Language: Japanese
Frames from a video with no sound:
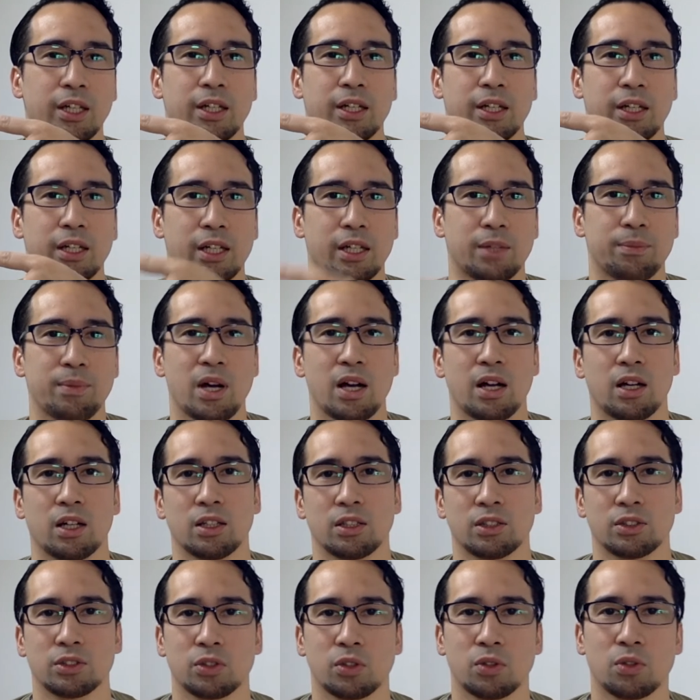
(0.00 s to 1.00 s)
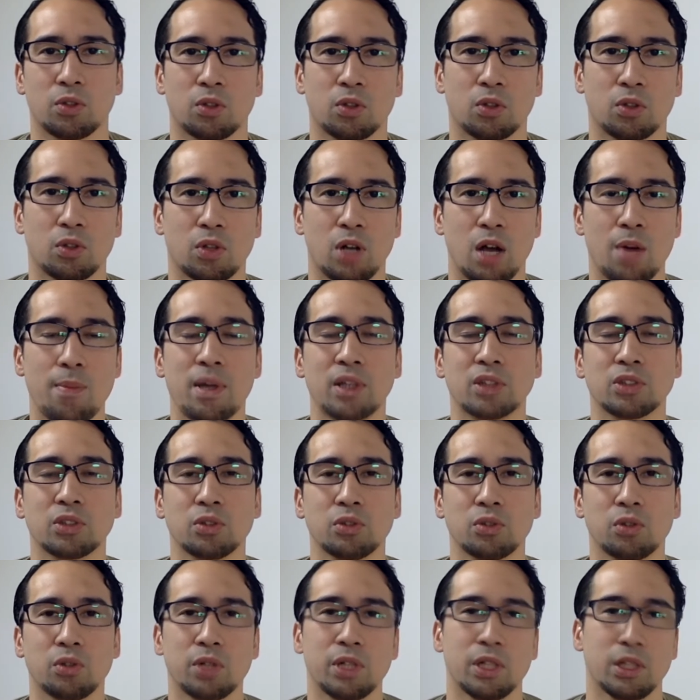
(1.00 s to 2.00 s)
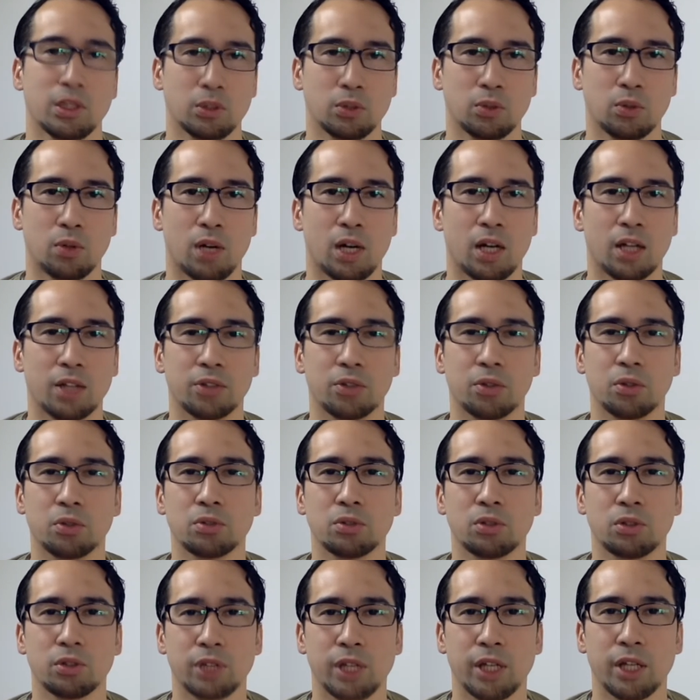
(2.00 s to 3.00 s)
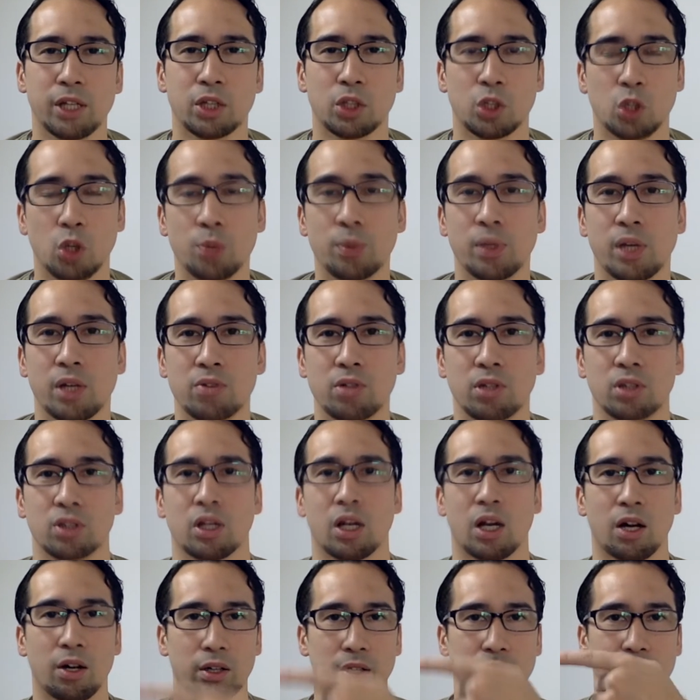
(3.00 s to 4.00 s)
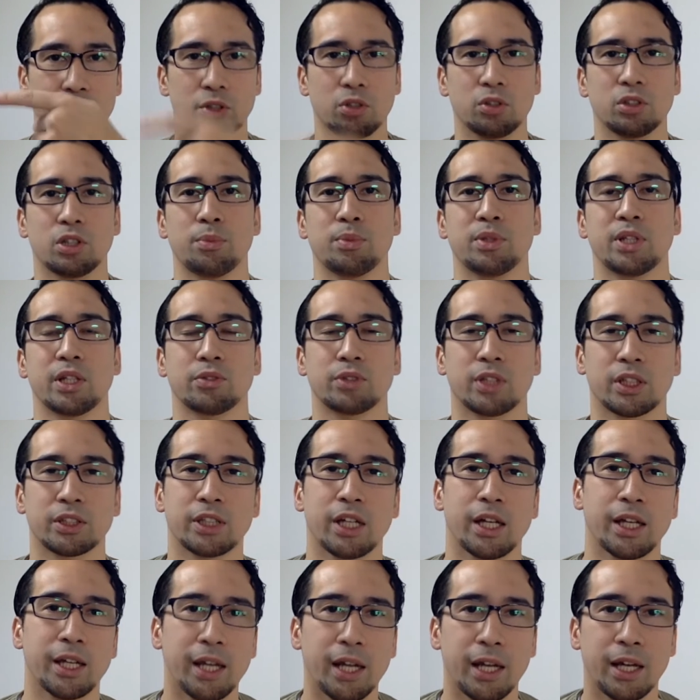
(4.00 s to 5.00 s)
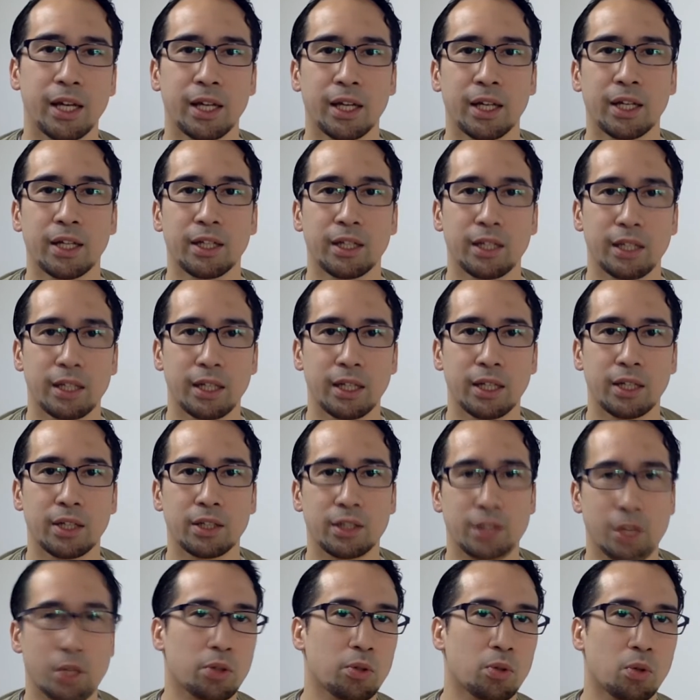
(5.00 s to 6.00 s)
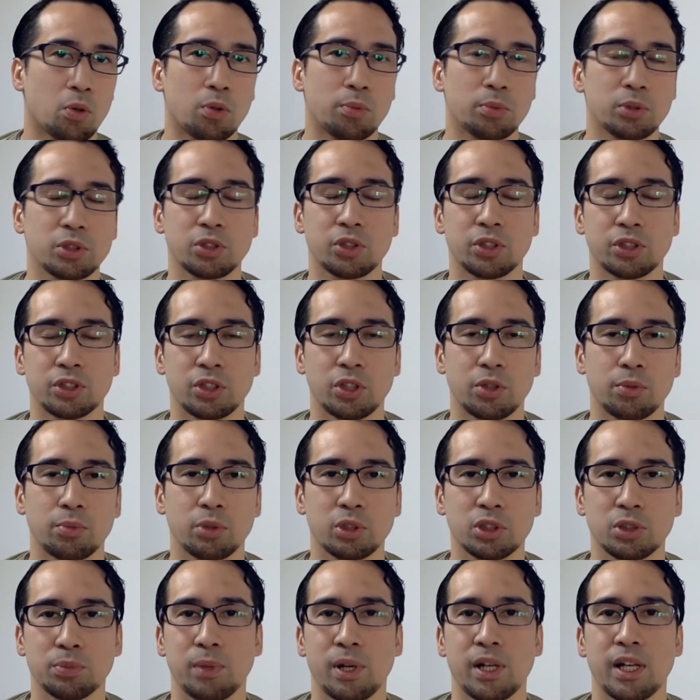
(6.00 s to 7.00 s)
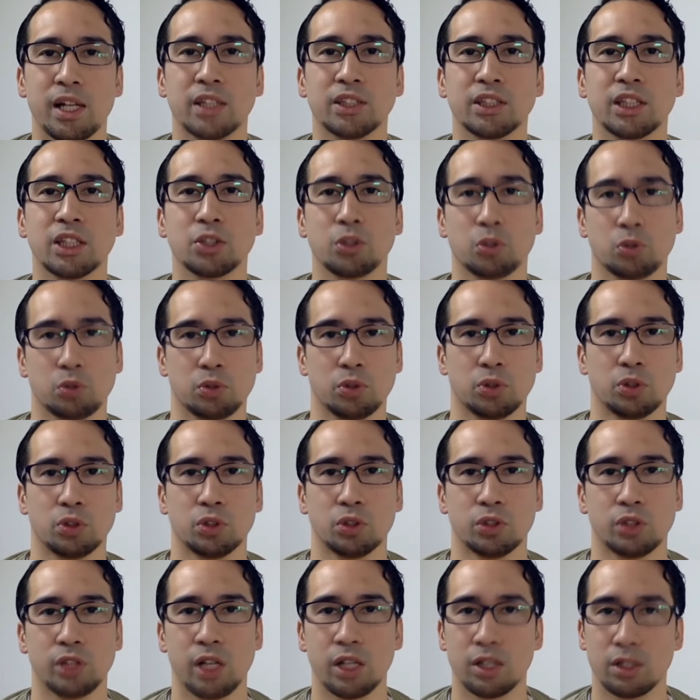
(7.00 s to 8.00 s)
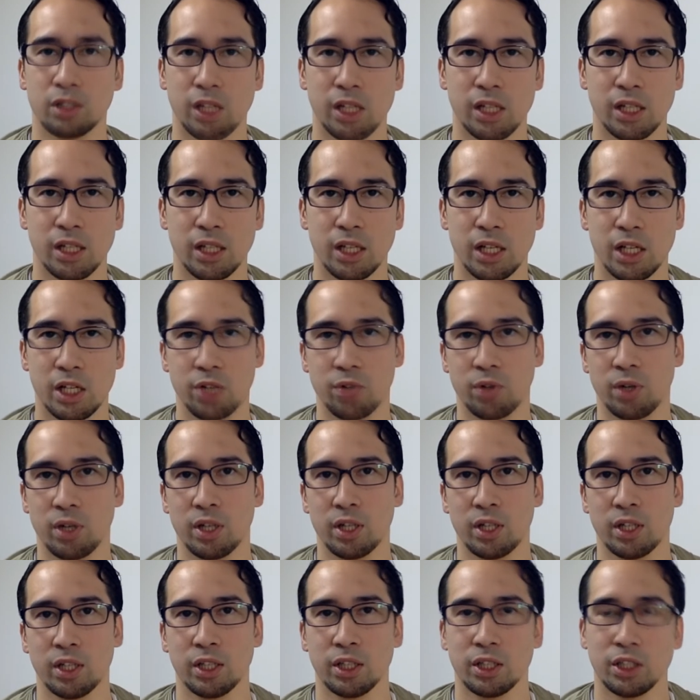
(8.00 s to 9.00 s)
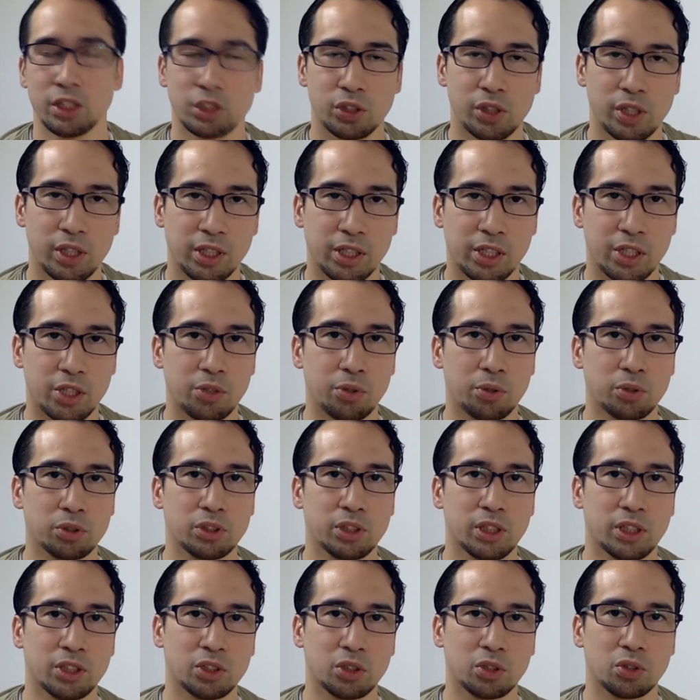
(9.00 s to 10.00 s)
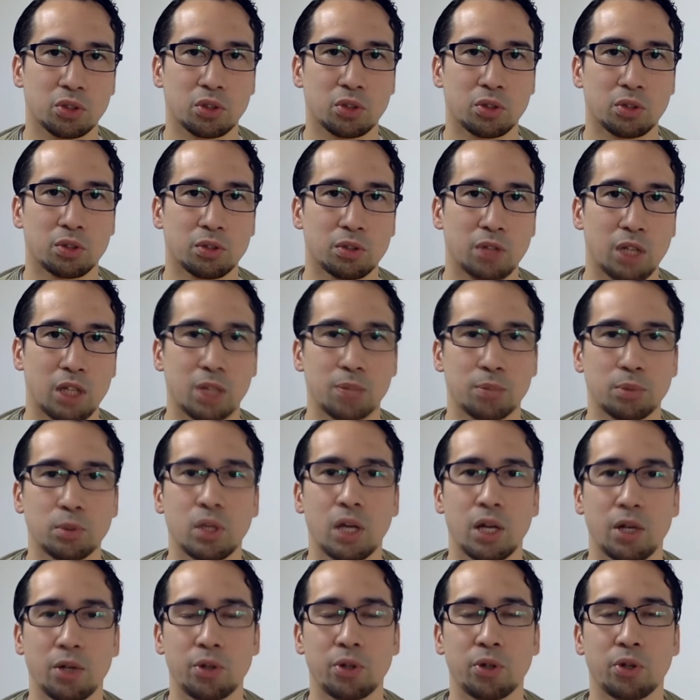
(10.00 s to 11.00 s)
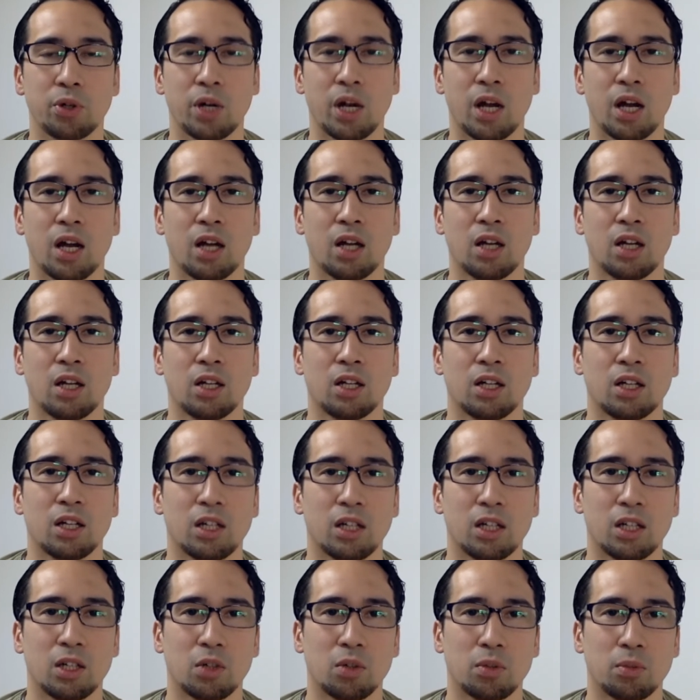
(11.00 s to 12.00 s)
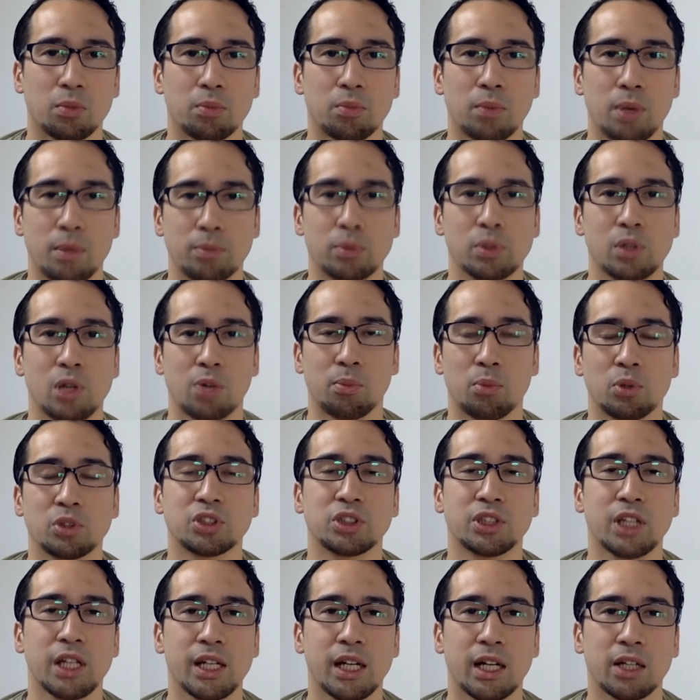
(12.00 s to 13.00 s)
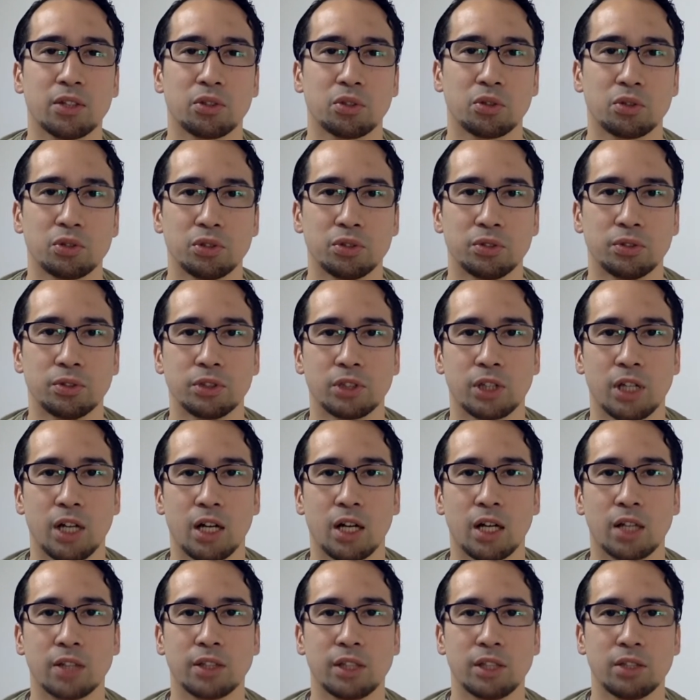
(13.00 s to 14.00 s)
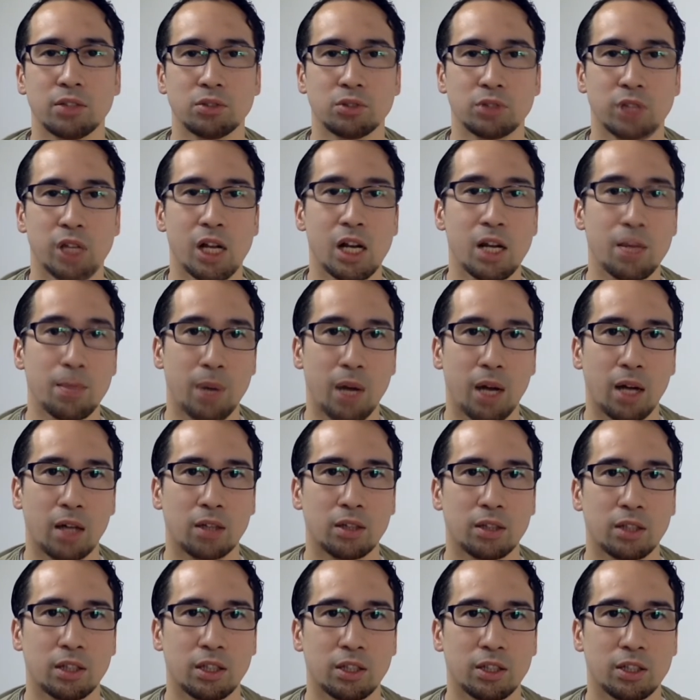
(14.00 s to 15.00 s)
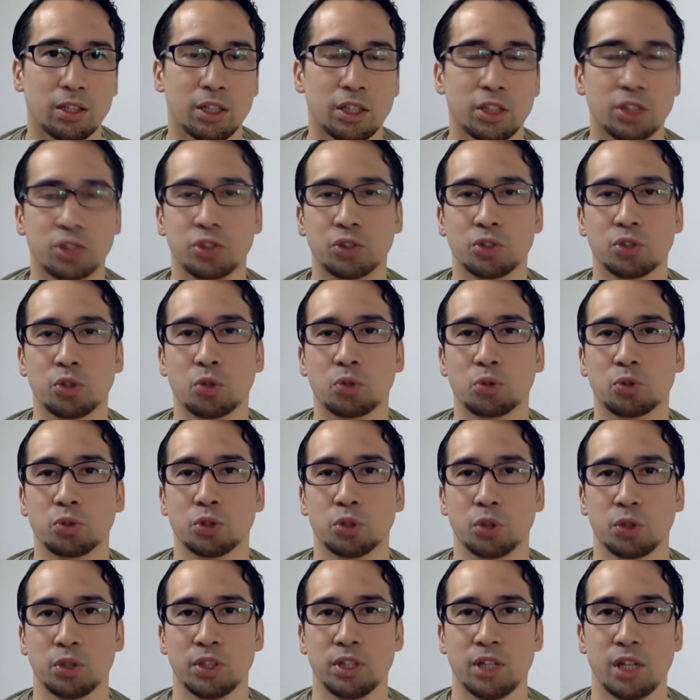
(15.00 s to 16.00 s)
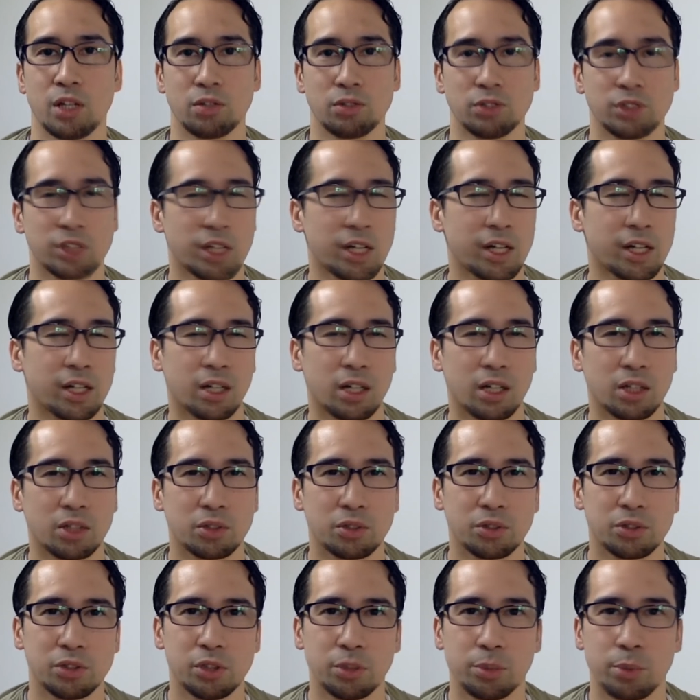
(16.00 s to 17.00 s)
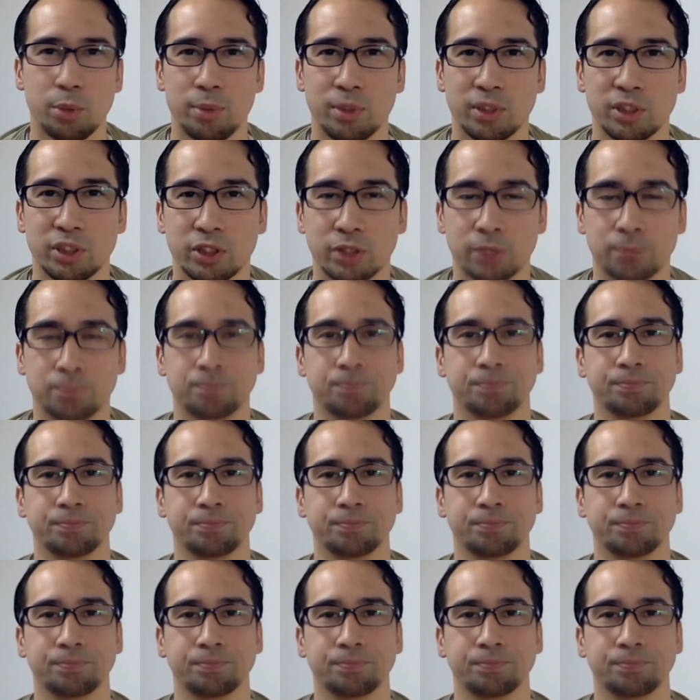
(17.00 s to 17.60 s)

えー、まあ、その Amazon のリンクを貼っておくので、興味がある方は読んでみてくださいね。えー、結構面白いですよ。もしマネージャー職であったり、あるいはいずれ起業して、ちょっとなんか部下のような、えー、まあ、部下を持ちたいなというふうに考えているのであれば、え必読書になるんじゃないかなというふうに思います。